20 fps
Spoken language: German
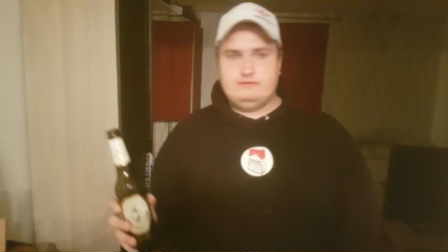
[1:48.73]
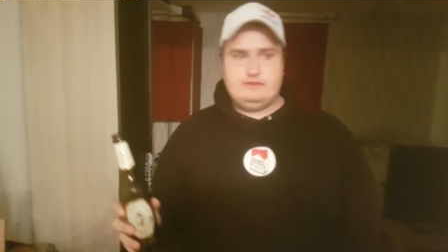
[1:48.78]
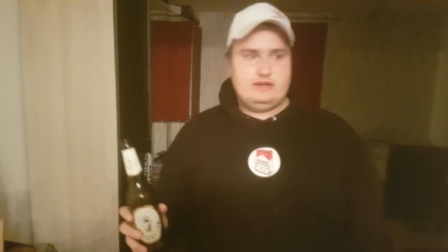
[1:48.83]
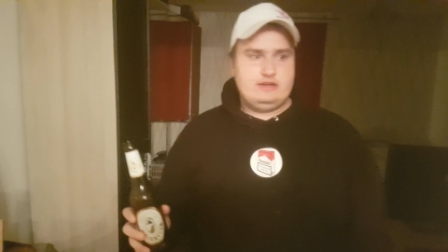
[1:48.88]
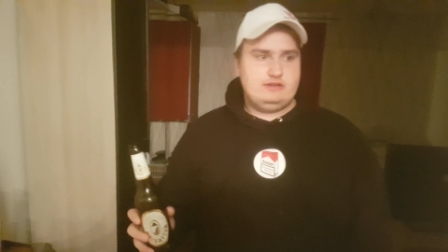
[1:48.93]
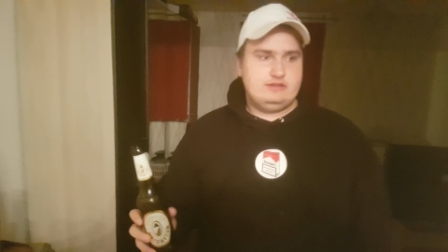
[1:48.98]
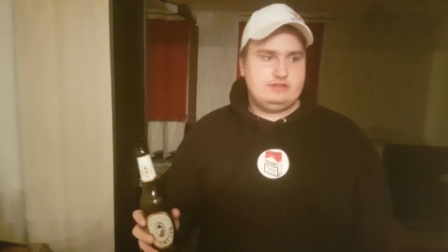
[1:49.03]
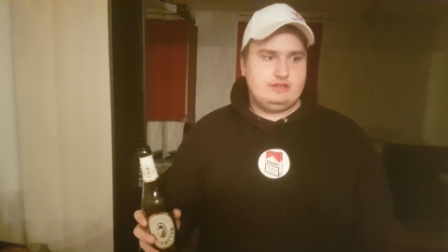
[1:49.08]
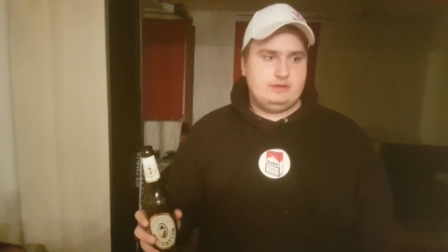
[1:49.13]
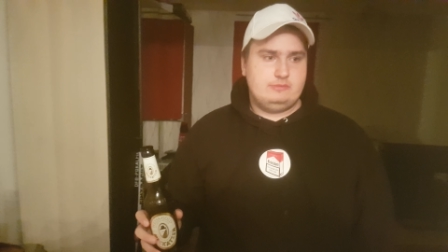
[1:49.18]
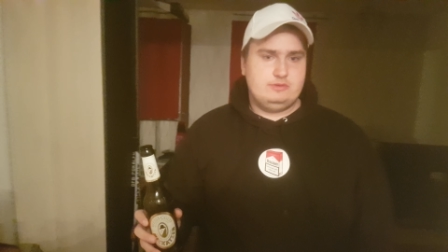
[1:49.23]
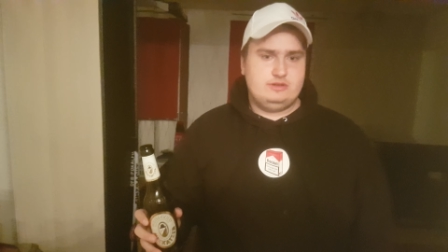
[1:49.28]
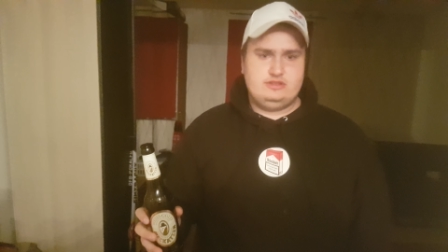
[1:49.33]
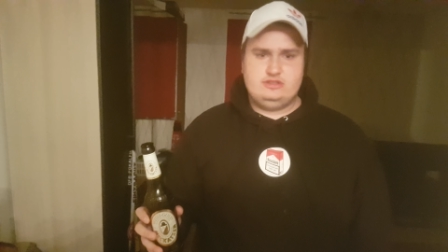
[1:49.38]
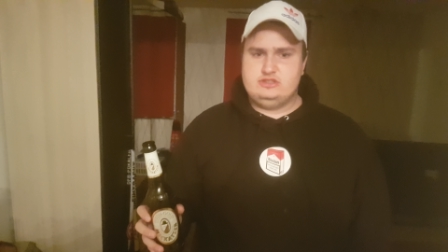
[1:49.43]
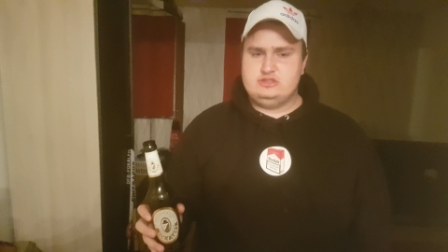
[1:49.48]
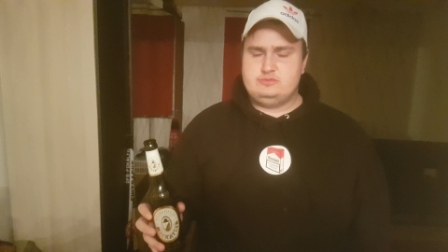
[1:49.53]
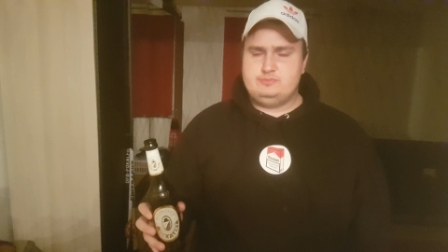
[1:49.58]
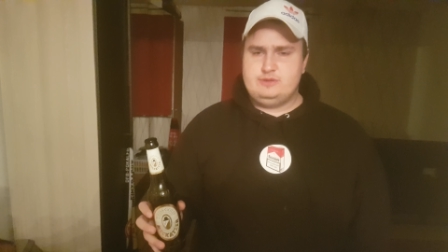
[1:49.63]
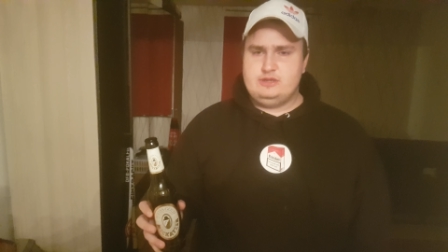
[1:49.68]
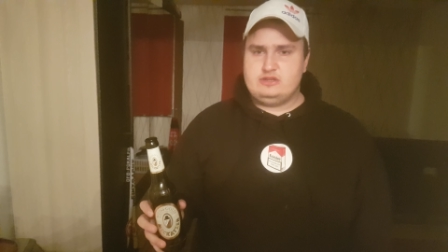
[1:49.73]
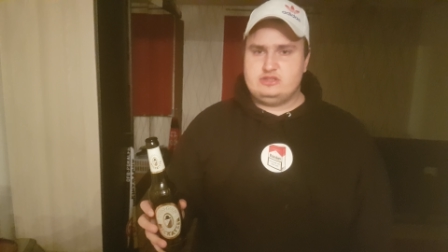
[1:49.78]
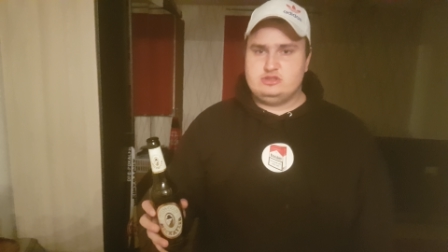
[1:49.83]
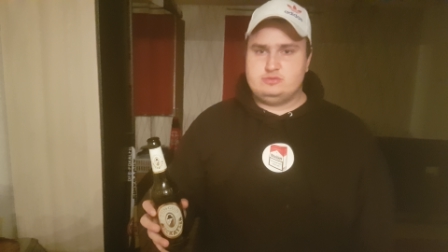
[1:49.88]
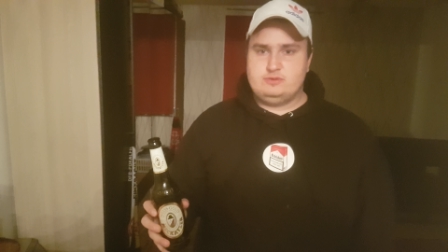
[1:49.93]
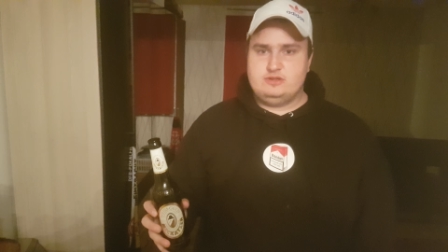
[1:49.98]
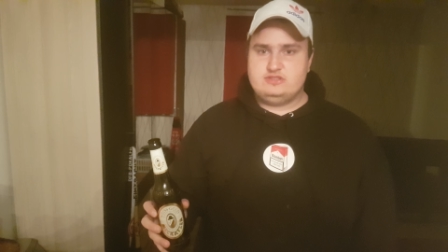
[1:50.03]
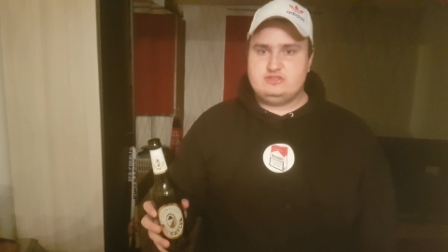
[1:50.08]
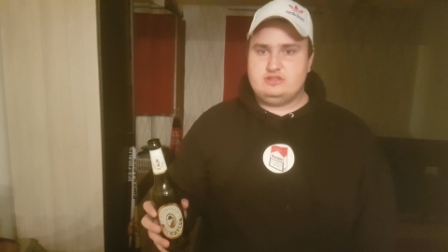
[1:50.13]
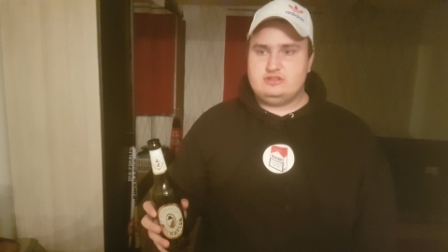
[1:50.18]
Walle, der mir dieses Bier
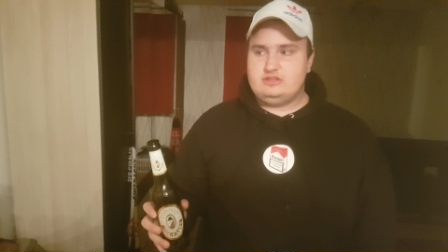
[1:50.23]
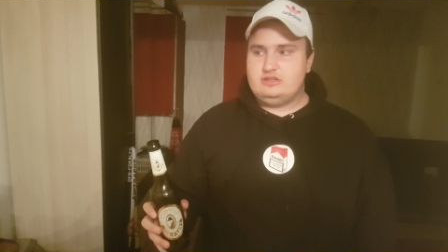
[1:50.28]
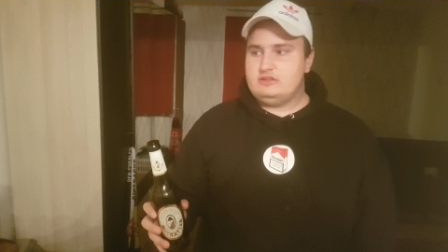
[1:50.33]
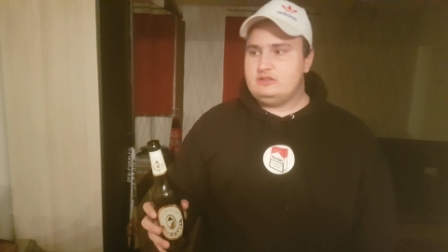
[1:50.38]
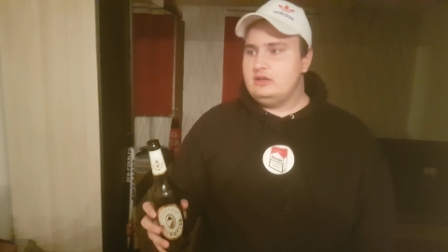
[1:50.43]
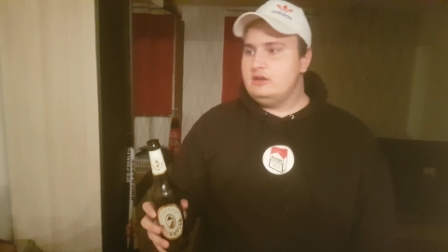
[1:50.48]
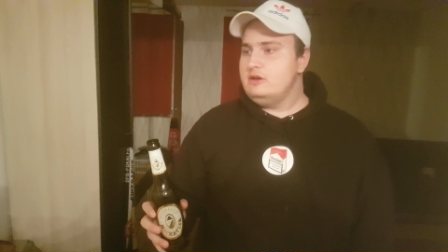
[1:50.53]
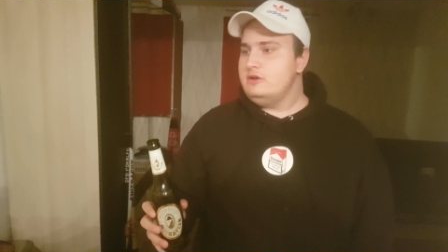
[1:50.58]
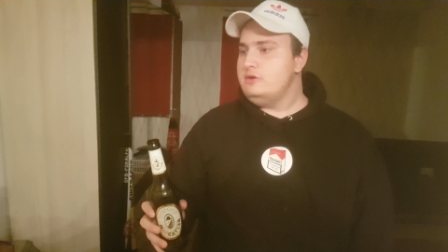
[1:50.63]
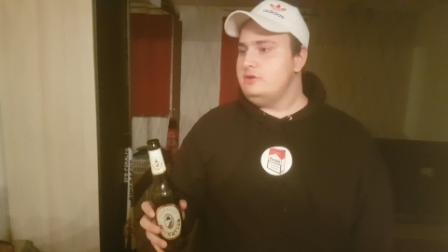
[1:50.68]
gesponsert hat.